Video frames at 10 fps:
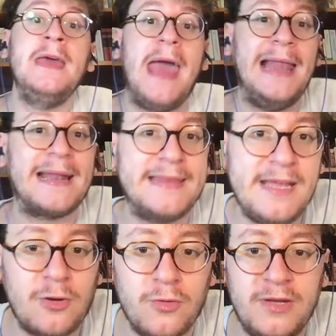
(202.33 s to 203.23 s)
E
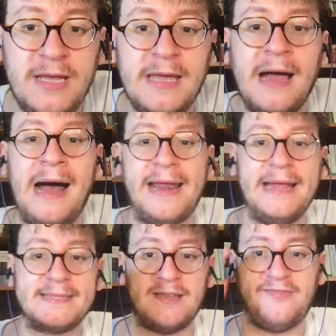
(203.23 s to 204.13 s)
l'articolo di
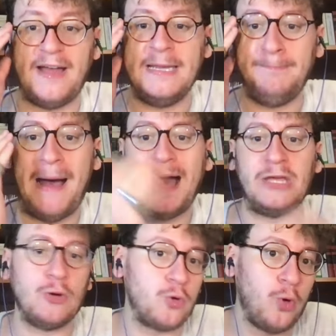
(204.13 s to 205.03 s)
Arez fa il
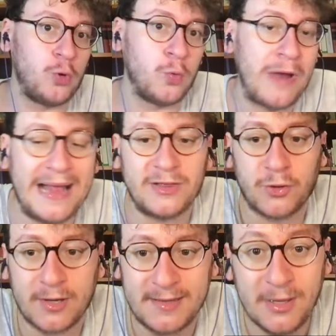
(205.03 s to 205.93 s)
paio con un
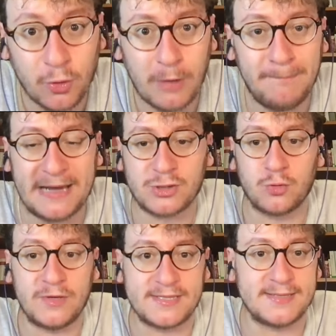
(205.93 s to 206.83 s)
altro articolo apparso
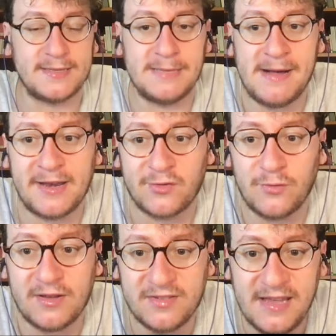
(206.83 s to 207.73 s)
questa settimana
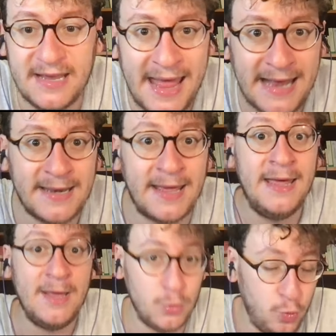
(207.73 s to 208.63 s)
sulla CNN,
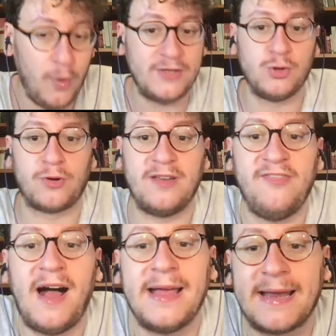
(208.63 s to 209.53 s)
due giorni
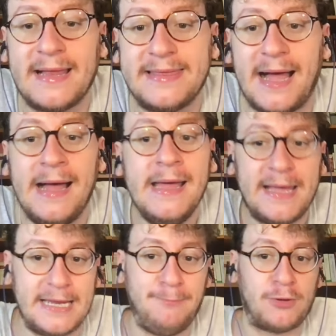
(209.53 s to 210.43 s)
fa in realtà,
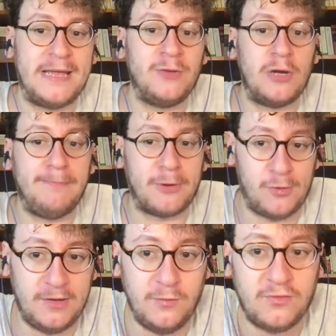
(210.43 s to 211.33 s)
che riportando le
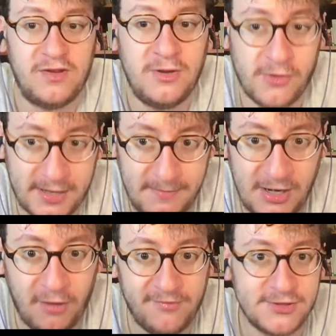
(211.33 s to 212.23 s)
parole di un senior
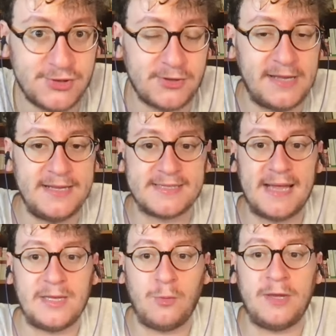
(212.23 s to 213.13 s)
admin officer degli
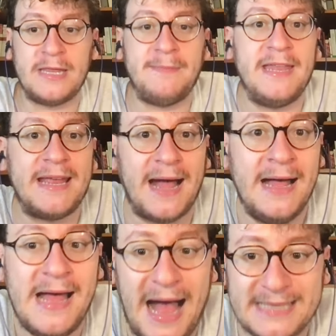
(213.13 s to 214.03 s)
Stati Uniti
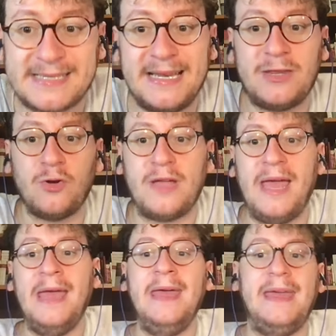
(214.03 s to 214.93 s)
d'America ha scritto
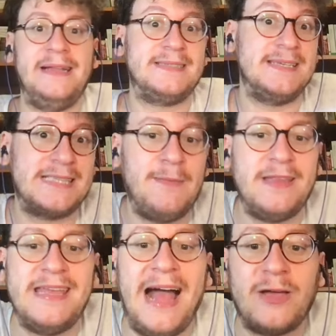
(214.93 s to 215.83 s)
che il sistema
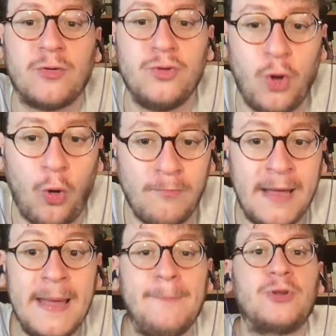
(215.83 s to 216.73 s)
di Iron
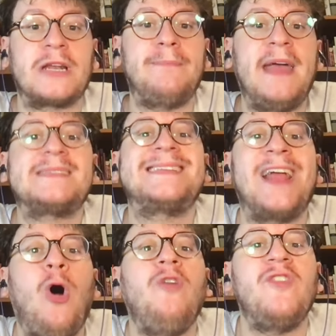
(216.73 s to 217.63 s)
Dome potrebbe
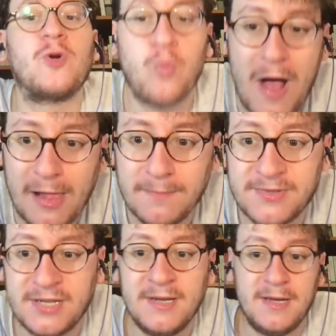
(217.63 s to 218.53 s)
essere
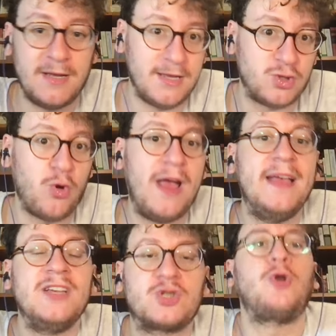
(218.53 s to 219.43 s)
overwhelmed, eh,
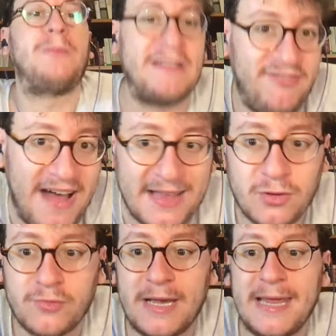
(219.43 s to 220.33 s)
cioè
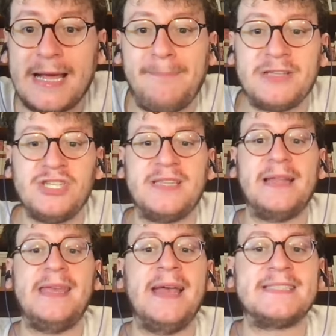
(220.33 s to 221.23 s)
sopraffatto dalle
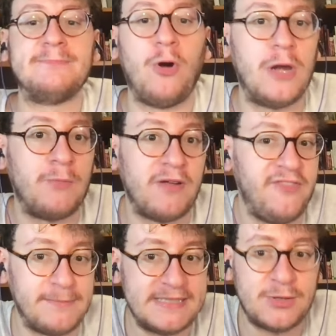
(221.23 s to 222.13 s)
capacità di Hezbollah,
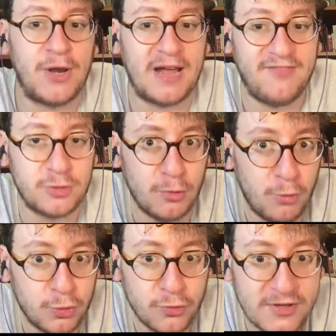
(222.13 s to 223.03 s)
un'affermazione che ha fatto
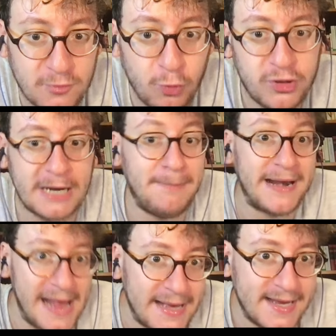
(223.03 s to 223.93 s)
molto discutere,
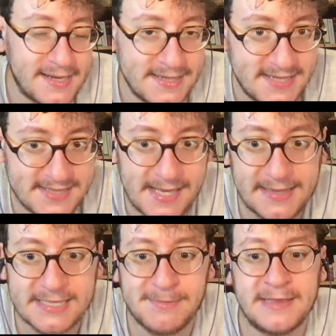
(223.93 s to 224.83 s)
pare anche che sia
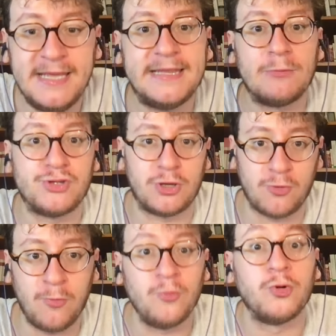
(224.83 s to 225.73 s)
stata smentita a un
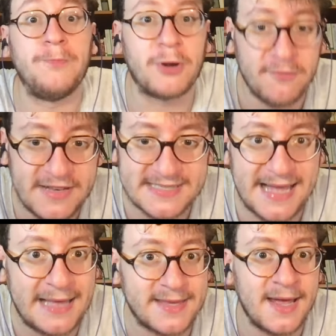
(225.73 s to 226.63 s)
certo punto, però
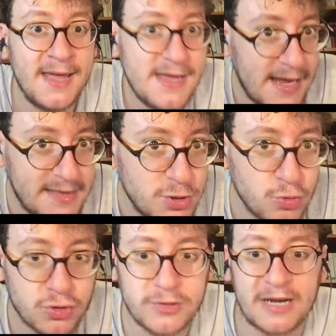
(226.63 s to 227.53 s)
vestata e ed è
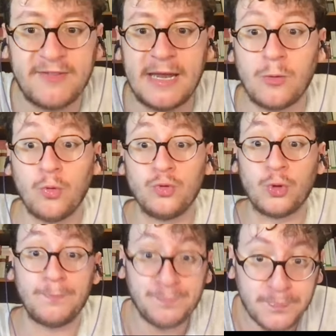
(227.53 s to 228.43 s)
giusto darvene
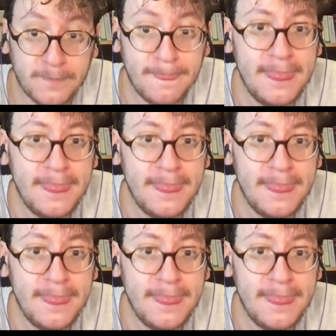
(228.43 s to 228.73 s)
conto.